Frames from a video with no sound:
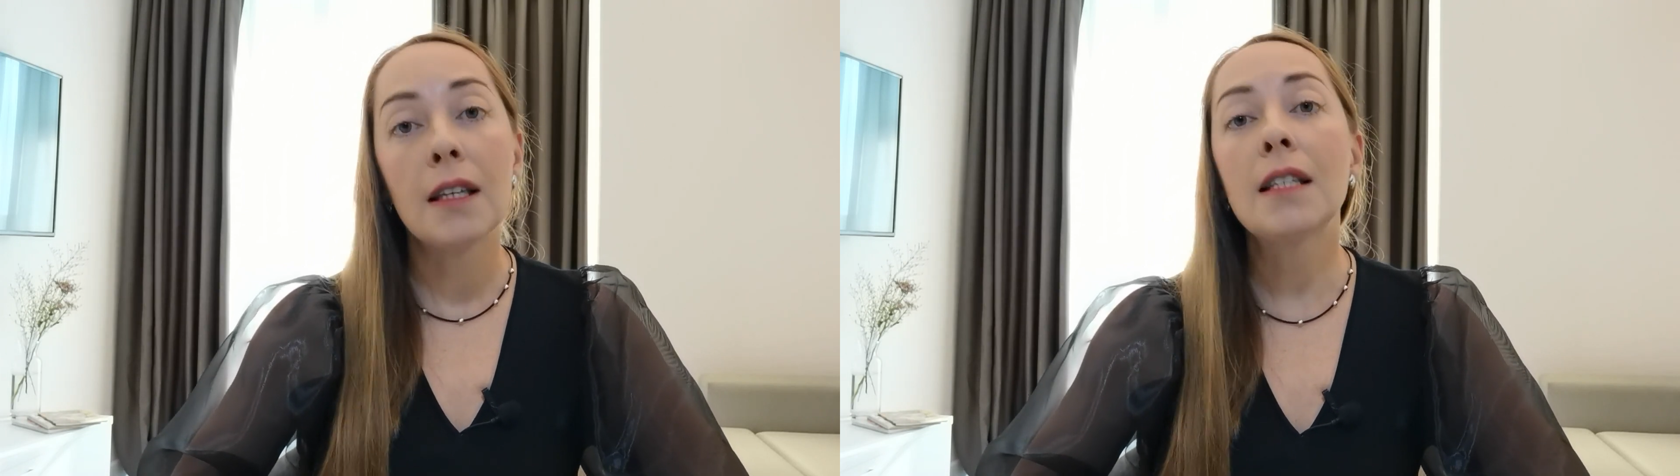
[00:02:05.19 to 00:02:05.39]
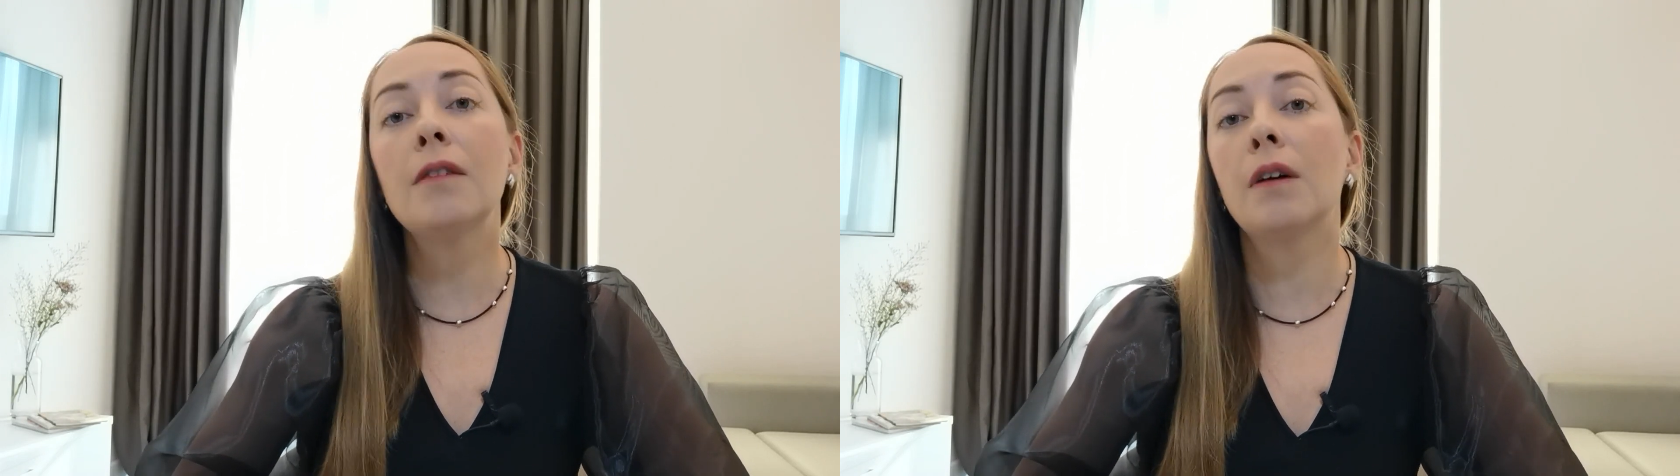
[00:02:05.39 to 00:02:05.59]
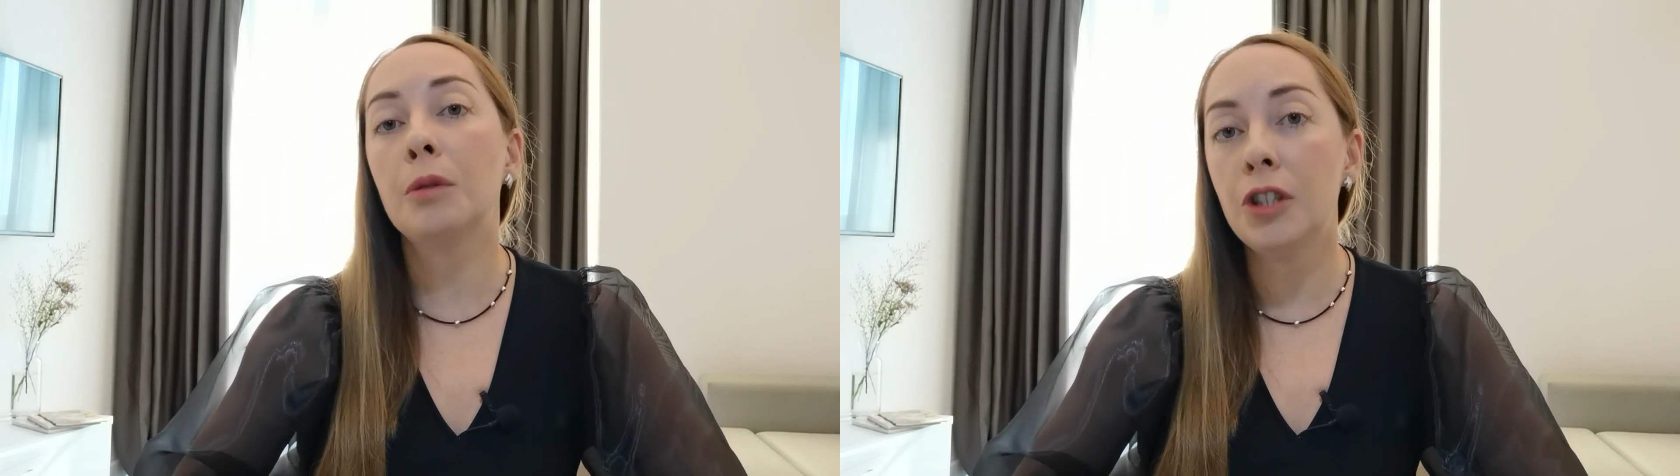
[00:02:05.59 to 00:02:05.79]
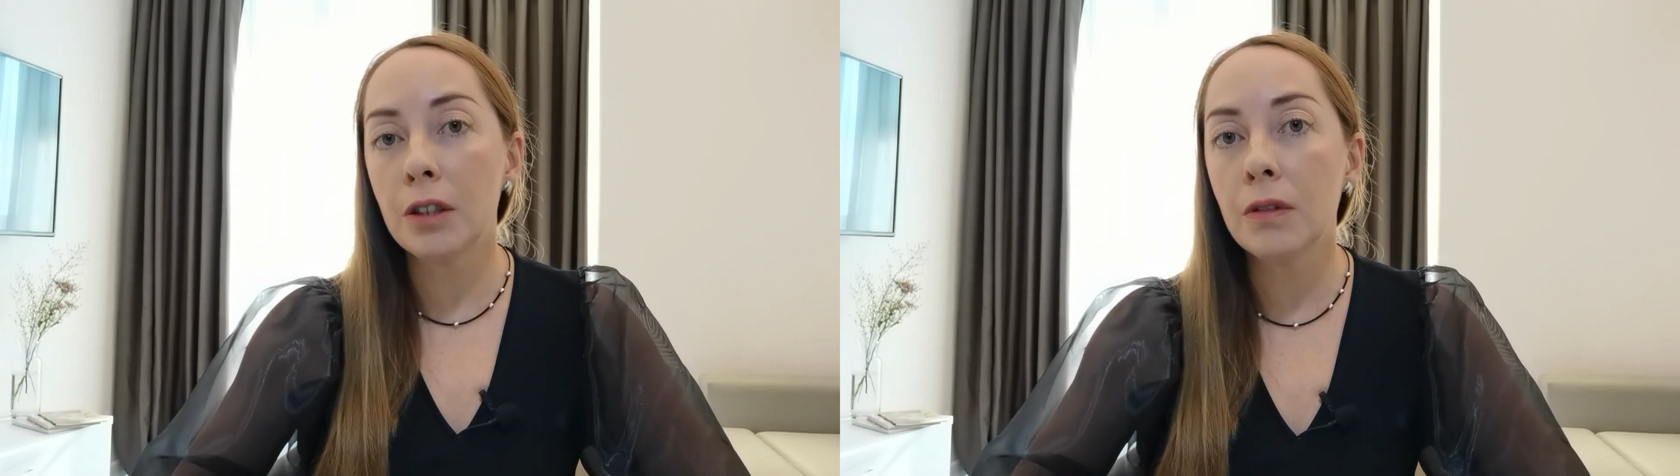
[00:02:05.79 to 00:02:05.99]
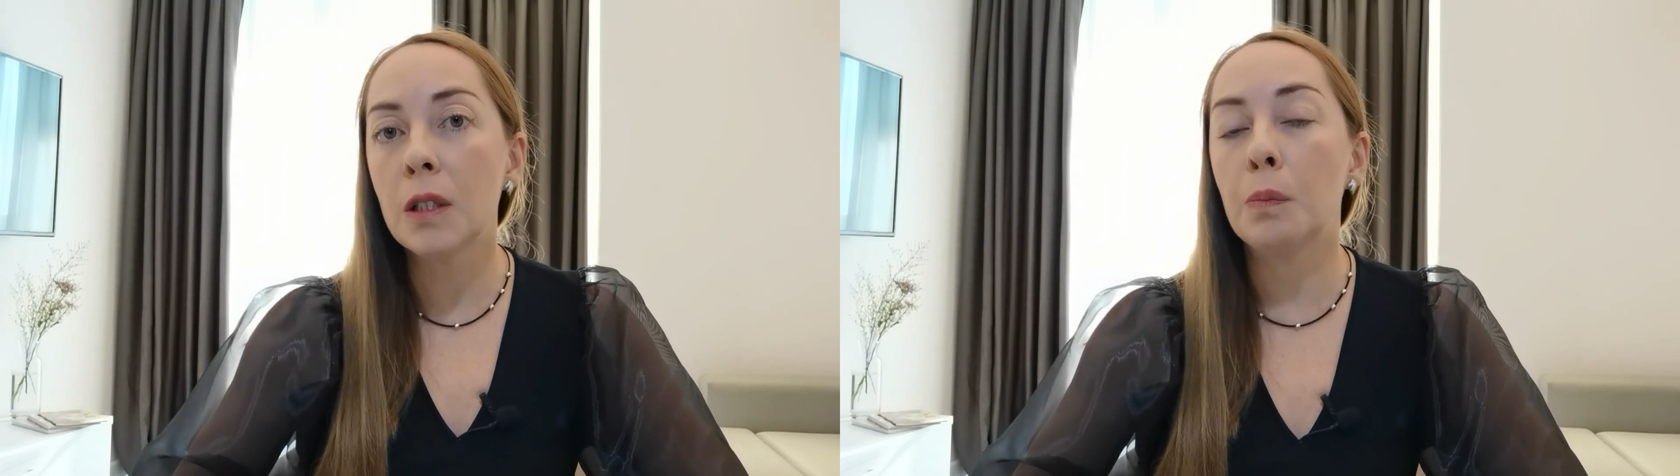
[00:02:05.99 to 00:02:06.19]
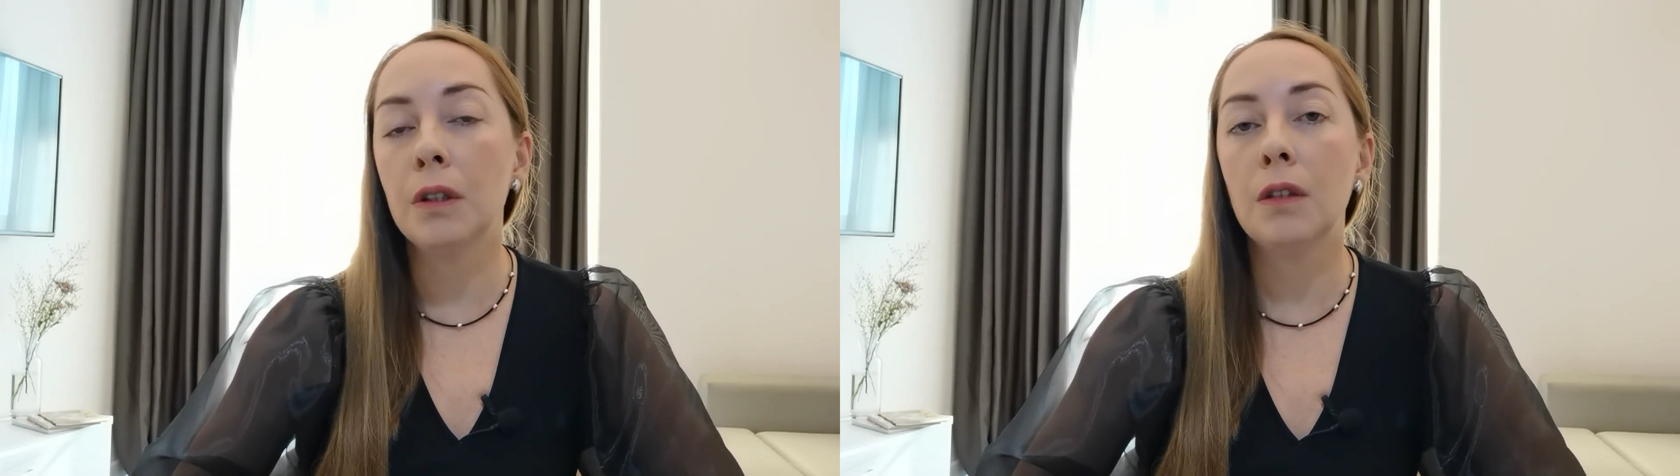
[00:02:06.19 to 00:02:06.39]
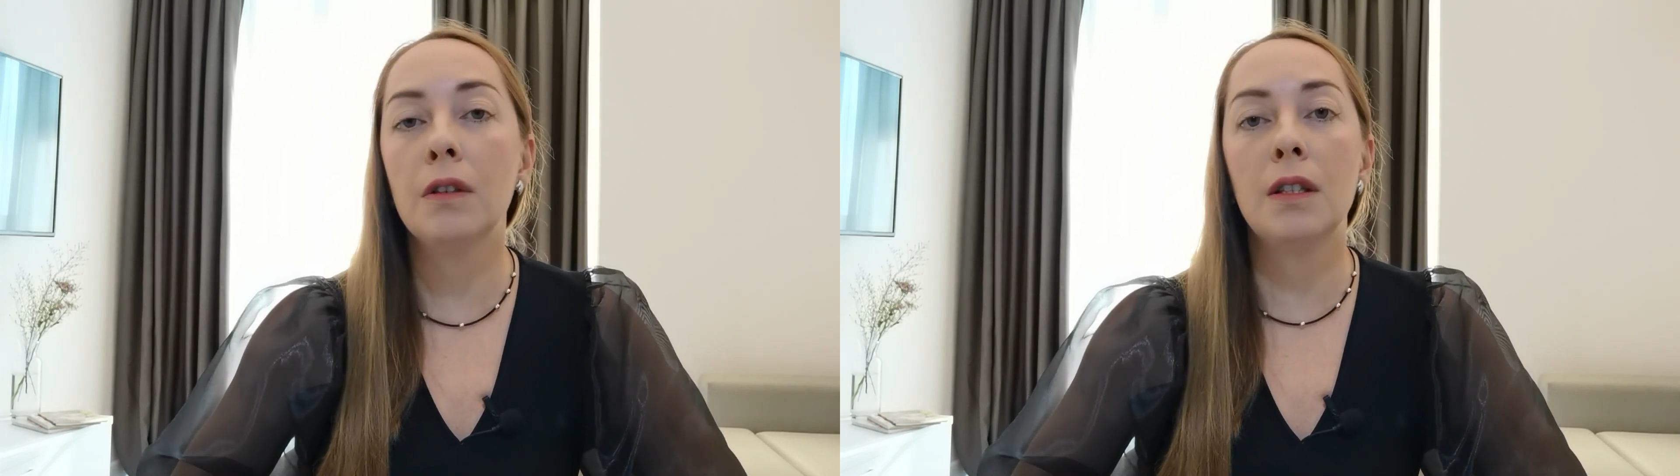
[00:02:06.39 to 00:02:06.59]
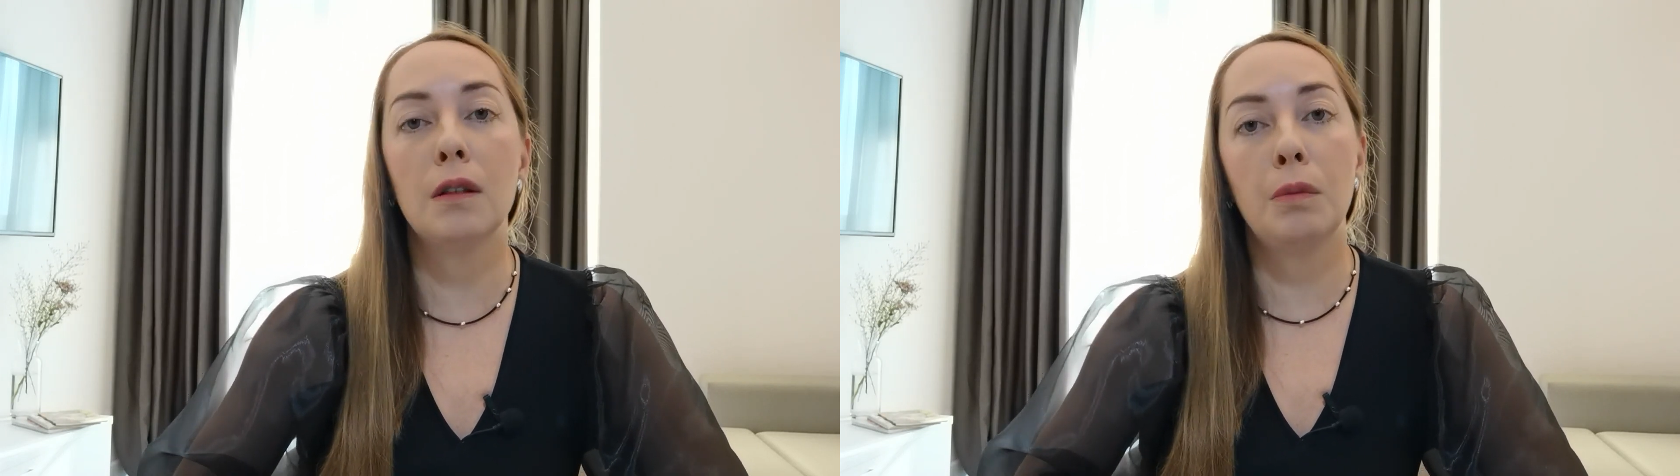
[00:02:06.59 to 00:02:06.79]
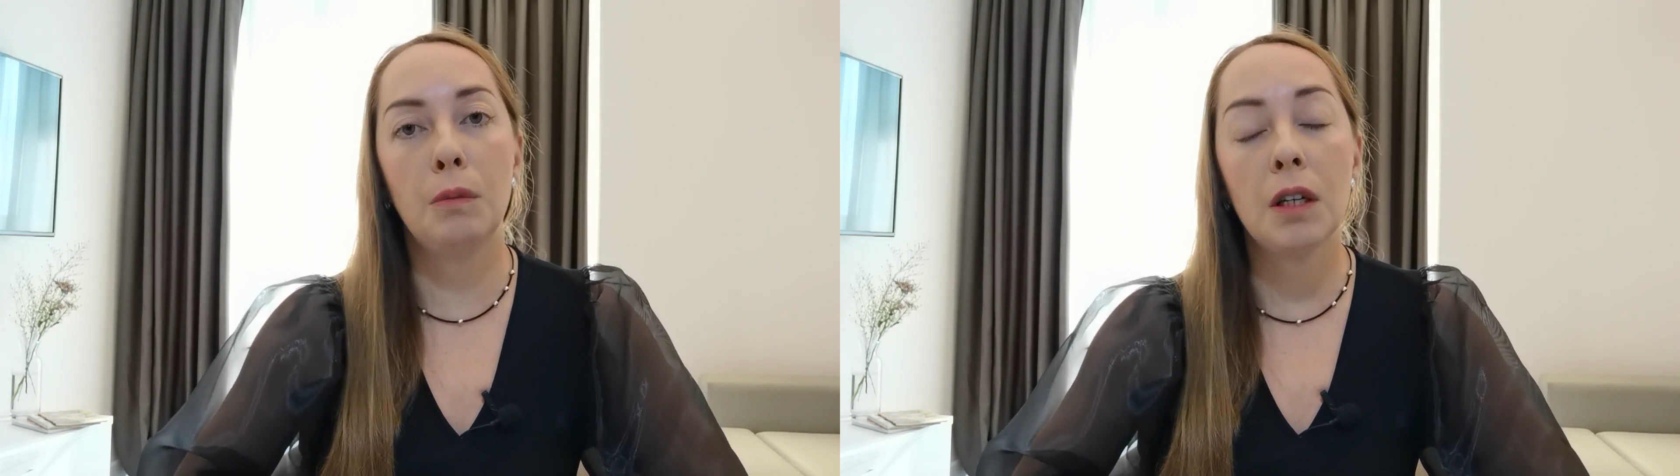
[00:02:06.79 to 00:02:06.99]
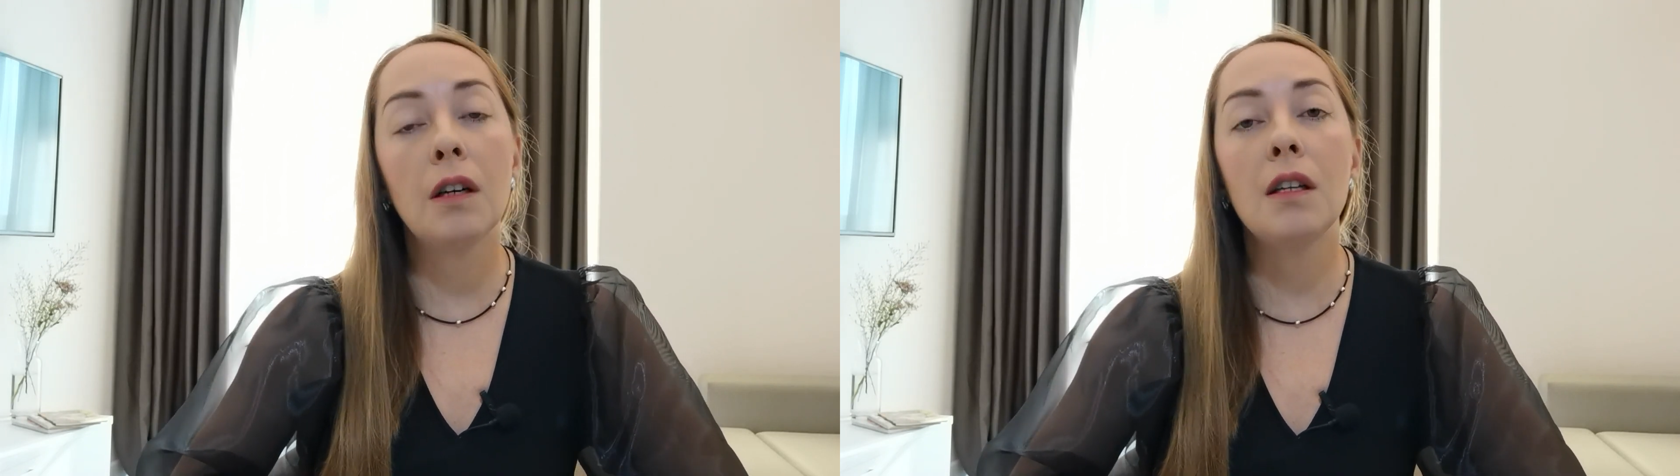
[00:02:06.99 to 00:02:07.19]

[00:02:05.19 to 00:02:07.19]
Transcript: если вообще вы испытываете, например,